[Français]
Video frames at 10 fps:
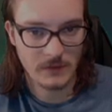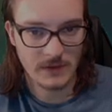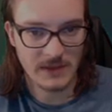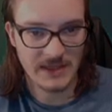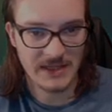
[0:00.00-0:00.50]

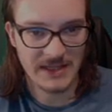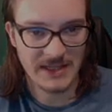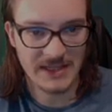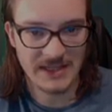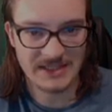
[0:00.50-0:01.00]

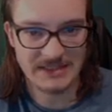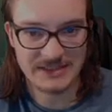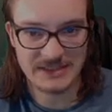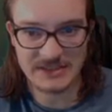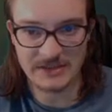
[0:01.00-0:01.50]
Ah,
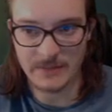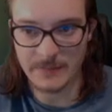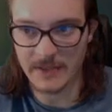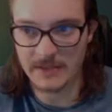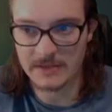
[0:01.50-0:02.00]
j'aurais
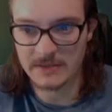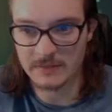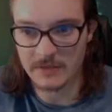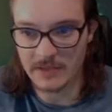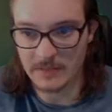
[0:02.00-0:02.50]
pas. Je voulais la